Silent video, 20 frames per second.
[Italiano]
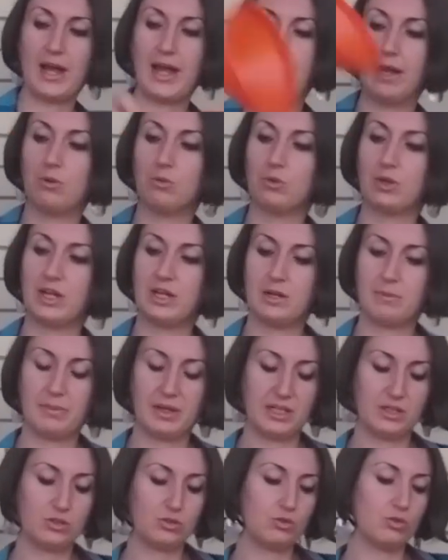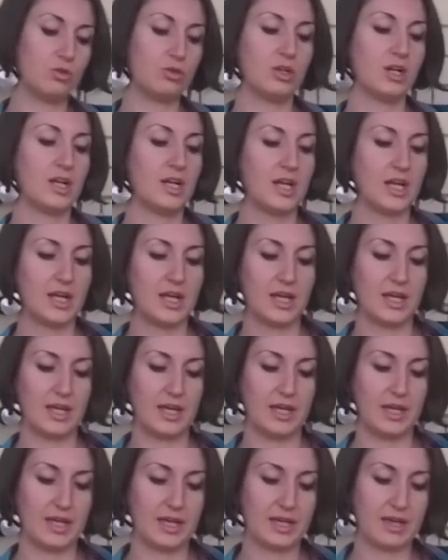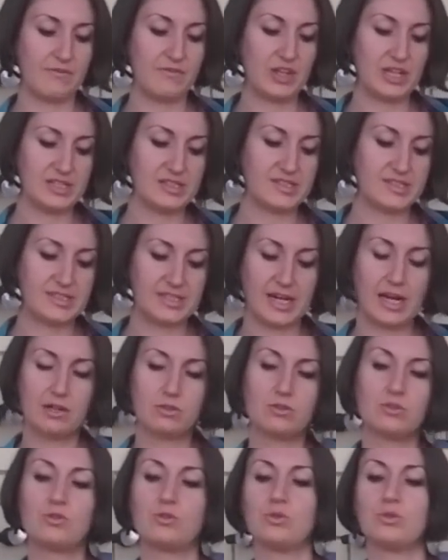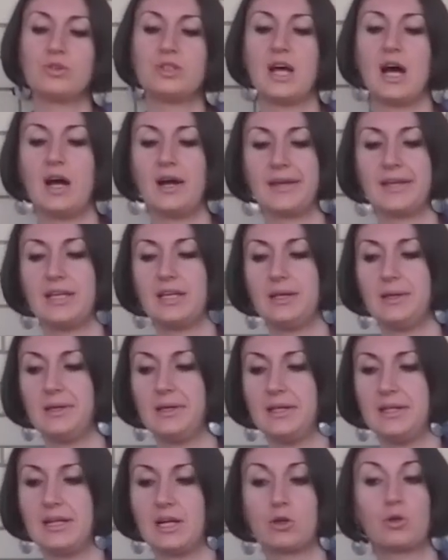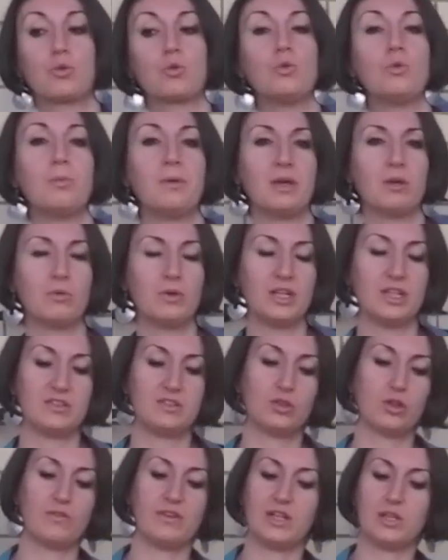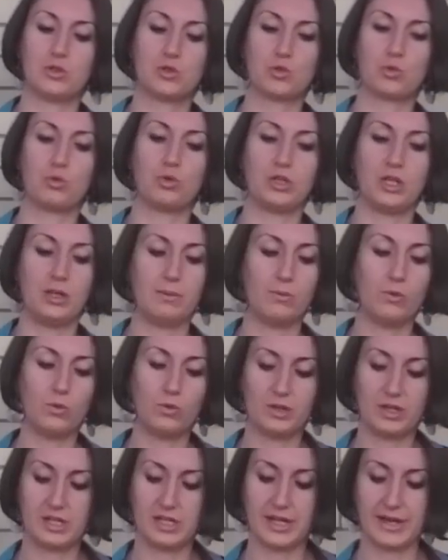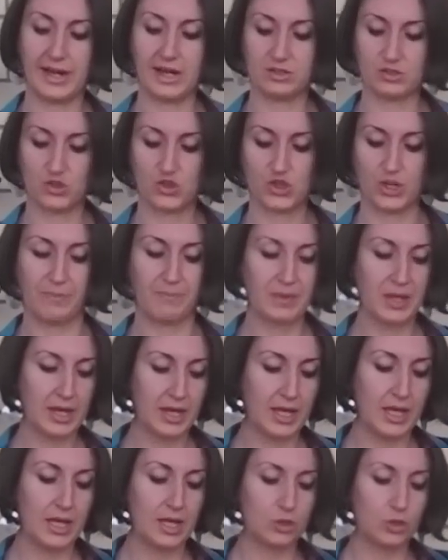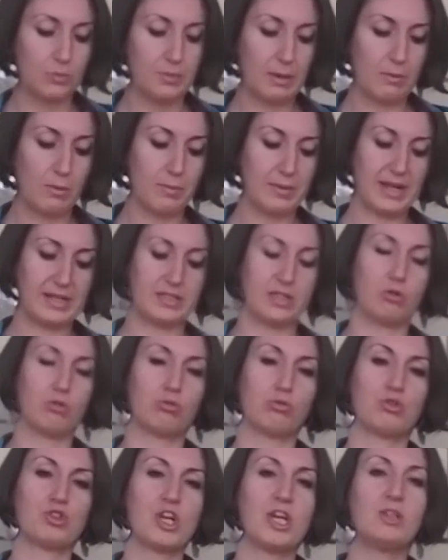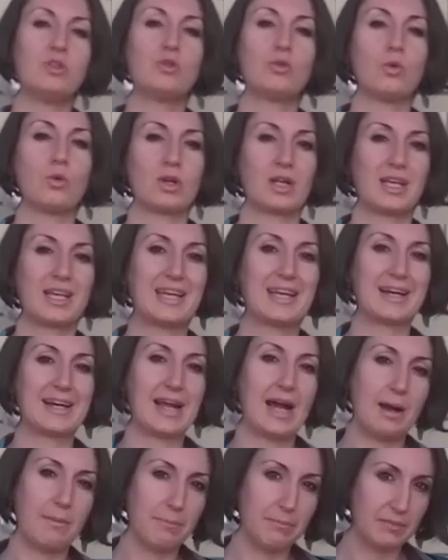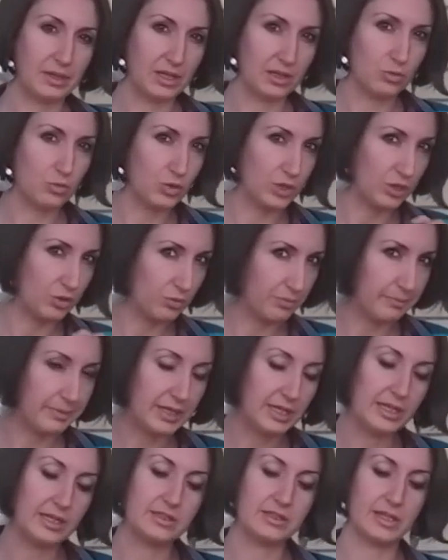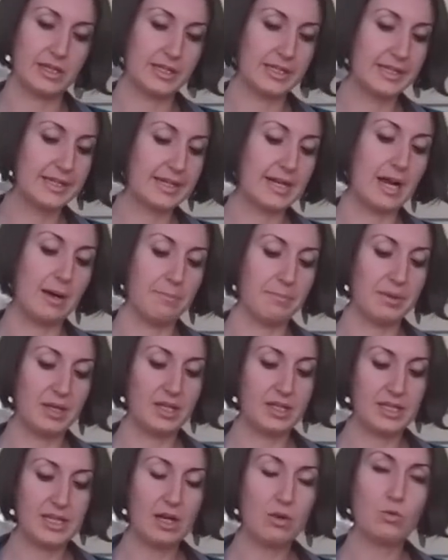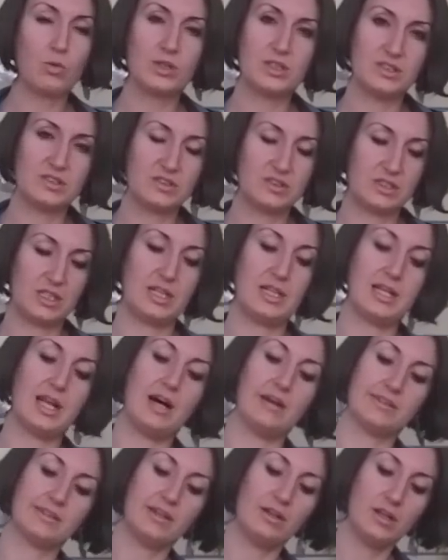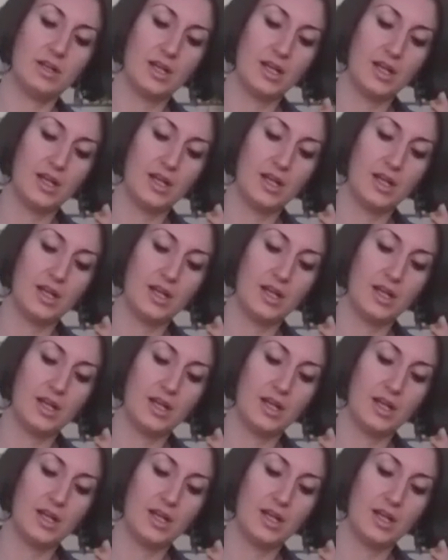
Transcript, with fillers: è un elemento eh, che viene estratto dagli agrupi, quindi si trova nel succo di limone, d'arancia. Dobbiamo prendere 800 grammi, quindi non millilitri, grammi di acqua distillata,